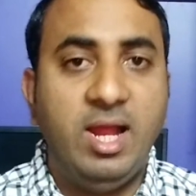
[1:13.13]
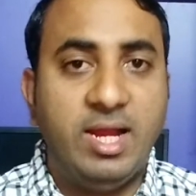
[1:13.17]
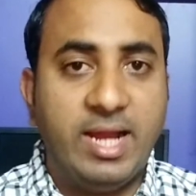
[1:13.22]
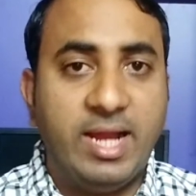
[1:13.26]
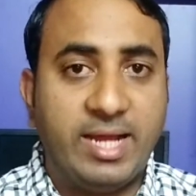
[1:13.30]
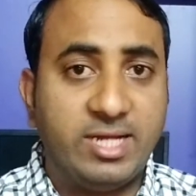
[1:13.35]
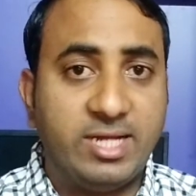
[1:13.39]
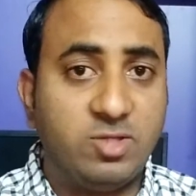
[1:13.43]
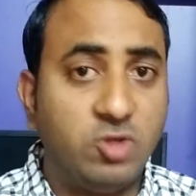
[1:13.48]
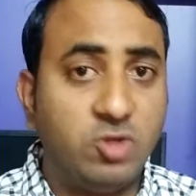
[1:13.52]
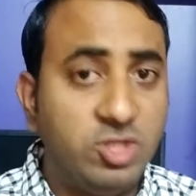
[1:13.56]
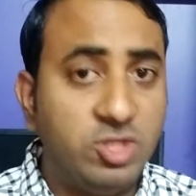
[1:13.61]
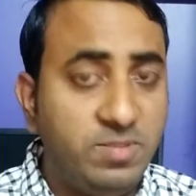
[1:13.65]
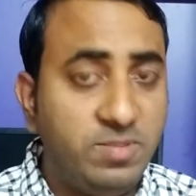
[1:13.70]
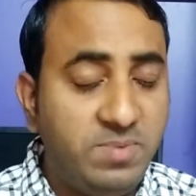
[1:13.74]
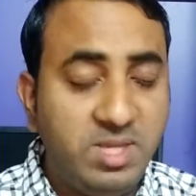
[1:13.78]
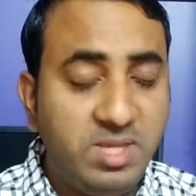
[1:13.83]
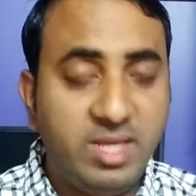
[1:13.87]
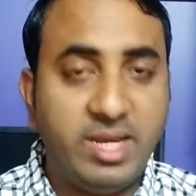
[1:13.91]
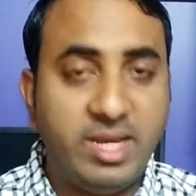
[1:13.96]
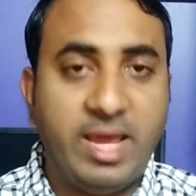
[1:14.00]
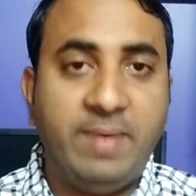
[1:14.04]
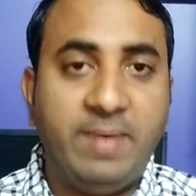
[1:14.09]
अगर दो जी
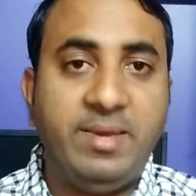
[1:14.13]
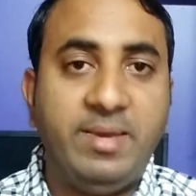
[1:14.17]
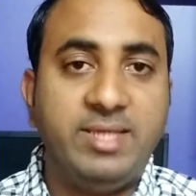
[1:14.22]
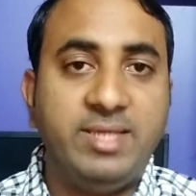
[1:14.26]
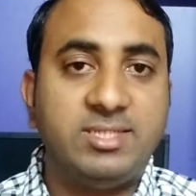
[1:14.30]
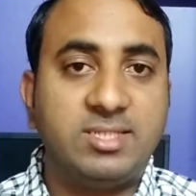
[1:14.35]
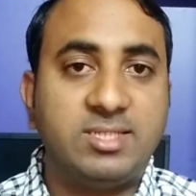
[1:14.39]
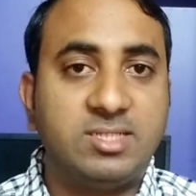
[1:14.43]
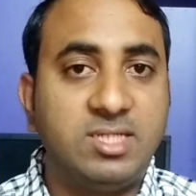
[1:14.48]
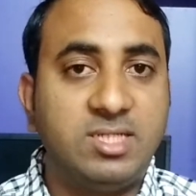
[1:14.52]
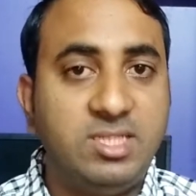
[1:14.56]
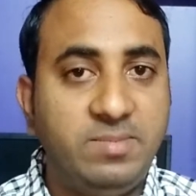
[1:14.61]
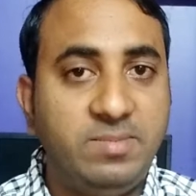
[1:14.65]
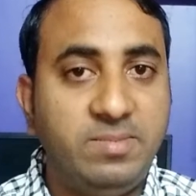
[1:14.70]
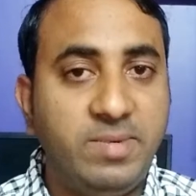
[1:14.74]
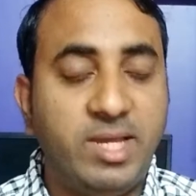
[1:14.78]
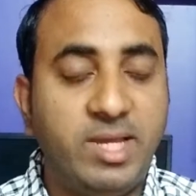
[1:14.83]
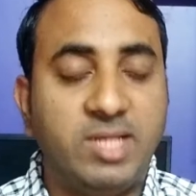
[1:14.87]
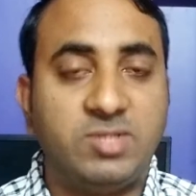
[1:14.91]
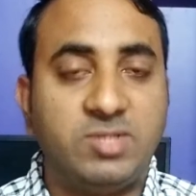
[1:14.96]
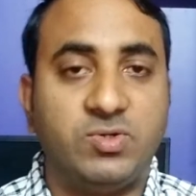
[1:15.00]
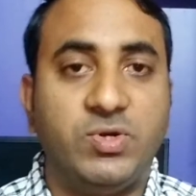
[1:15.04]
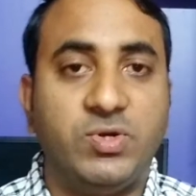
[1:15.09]
की रैम है सिक्सटीन जी
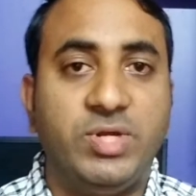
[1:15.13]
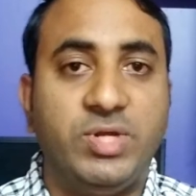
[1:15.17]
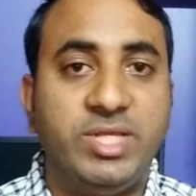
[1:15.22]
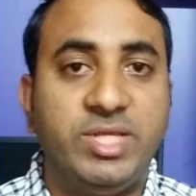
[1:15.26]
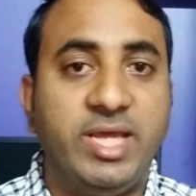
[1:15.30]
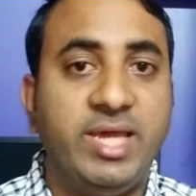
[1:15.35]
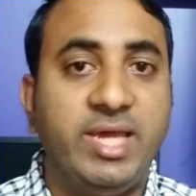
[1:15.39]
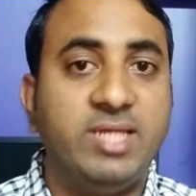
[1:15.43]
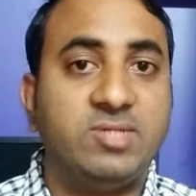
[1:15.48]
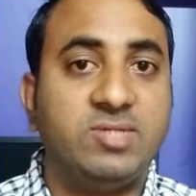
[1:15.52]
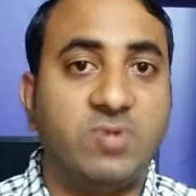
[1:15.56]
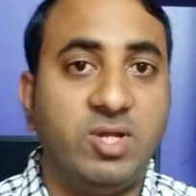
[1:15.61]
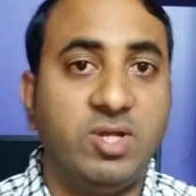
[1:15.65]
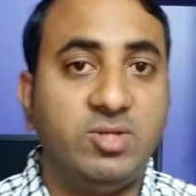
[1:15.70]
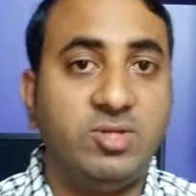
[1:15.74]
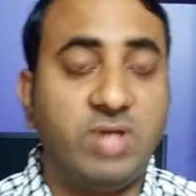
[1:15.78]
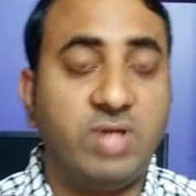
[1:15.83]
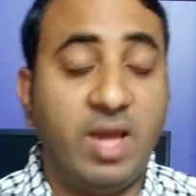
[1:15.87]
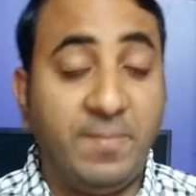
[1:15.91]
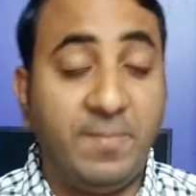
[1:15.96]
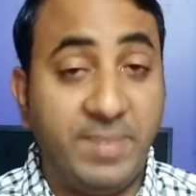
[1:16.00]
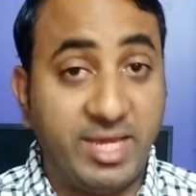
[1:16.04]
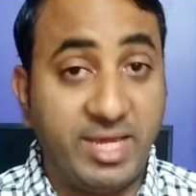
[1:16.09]
का स्टोरेज है स्टोरेज
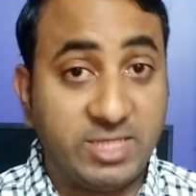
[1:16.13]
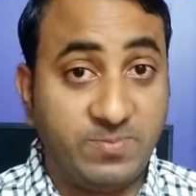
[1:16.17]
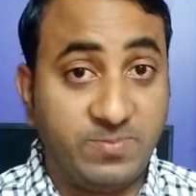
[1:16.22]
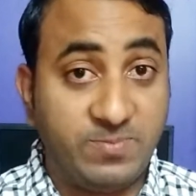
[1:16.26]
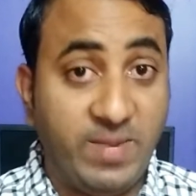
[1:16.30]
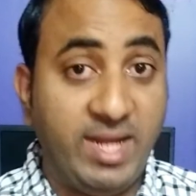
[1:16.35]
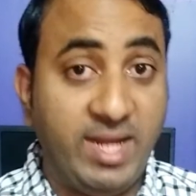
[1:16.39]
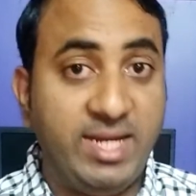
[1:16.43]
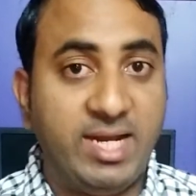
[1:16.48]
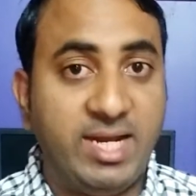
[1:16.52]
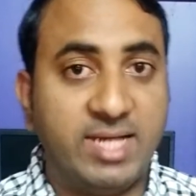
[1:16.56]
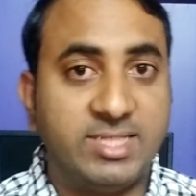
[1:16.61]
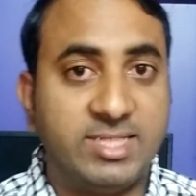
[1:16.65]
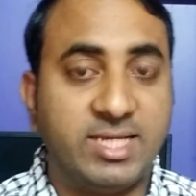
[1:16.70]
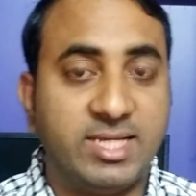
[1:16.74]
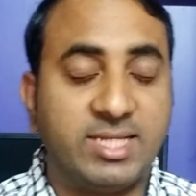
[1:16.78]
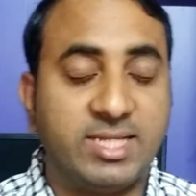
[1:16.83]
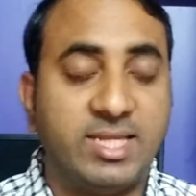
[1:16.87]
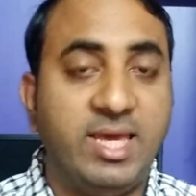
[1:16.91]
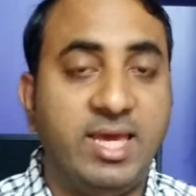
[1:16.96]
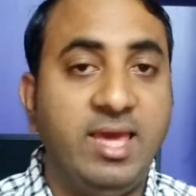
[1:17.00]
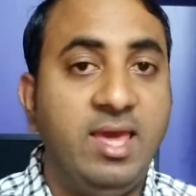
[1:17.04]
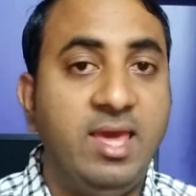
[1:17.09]
को आप एक्सपेंड कर
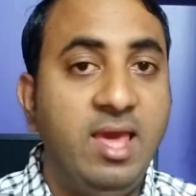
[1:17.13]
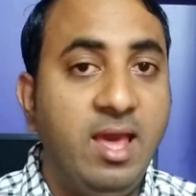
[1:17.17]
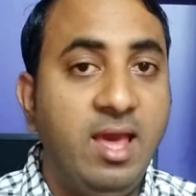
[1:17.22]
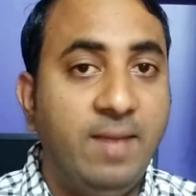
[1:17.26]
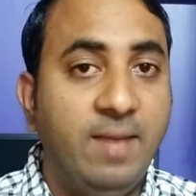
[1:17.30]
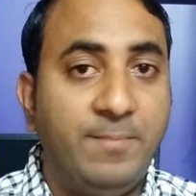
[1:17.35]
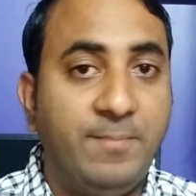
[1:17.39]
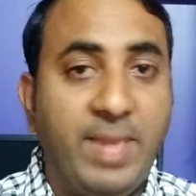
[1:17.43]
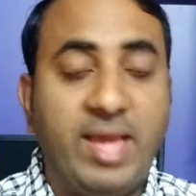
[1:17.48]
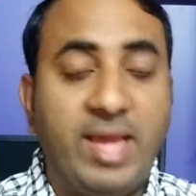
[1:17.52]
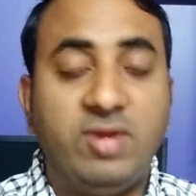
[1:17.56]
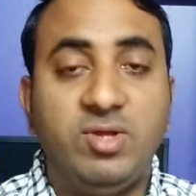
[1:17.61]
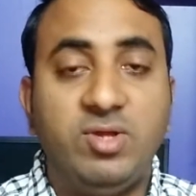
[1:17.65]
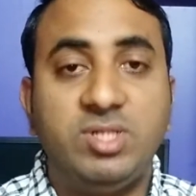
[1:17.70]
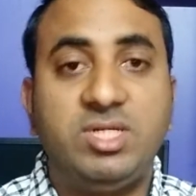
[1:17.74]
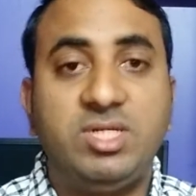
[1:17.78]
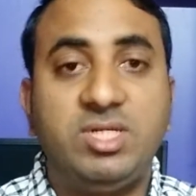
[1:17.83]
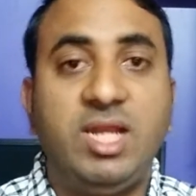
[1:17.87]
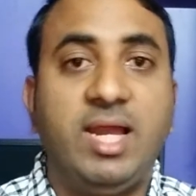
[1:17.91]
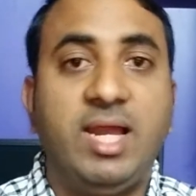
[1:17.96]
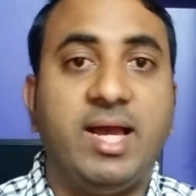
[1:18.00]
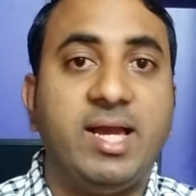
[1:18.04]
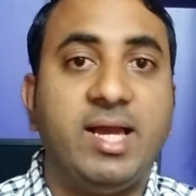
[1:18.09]
सकते हैं माइक्रो एस
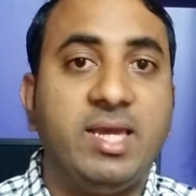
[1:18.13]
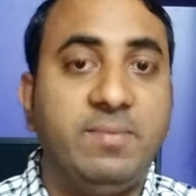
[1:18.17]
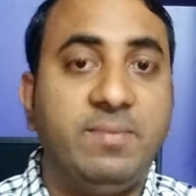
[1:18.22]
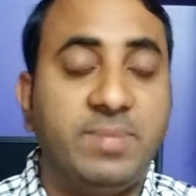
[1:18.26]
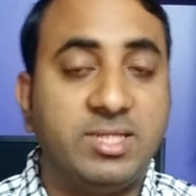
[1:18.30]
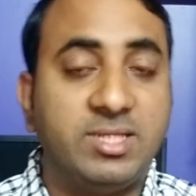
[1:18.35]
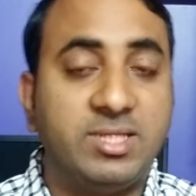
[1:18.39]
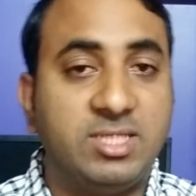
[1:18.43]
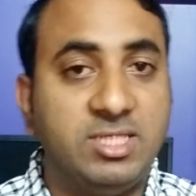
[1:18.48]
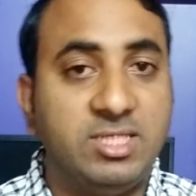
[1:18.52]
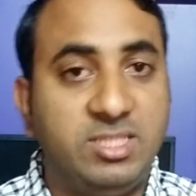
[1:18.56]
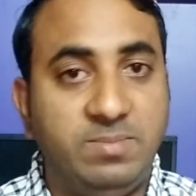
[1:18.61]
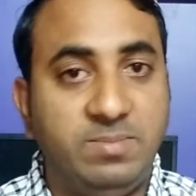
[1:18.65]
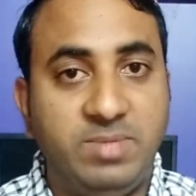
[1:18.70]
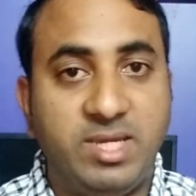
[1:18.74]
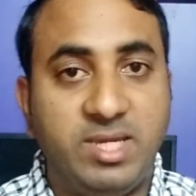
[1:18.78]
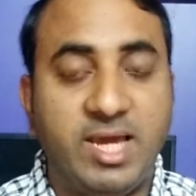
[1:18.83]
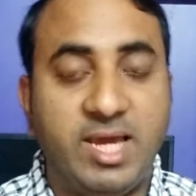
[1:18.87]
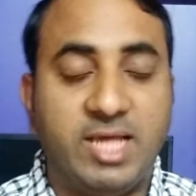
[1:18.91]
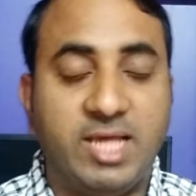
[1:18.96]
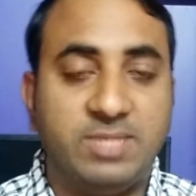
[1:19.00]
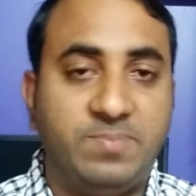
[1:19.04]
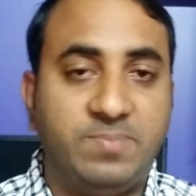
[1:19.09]
लगा के बत्तीस जी
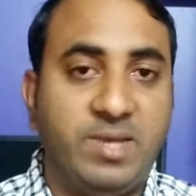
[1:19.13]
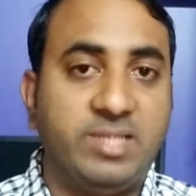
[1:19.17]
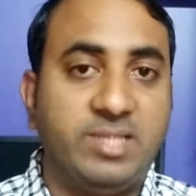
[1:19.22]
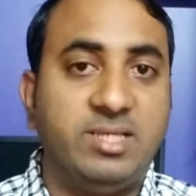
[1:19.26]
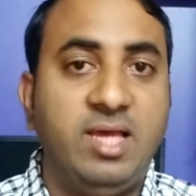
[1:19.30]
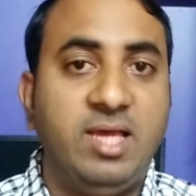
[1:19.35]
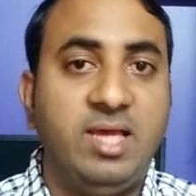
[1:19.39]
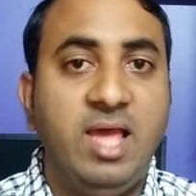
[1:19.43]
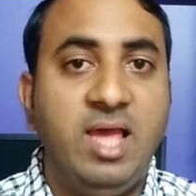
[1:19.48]
के आसपास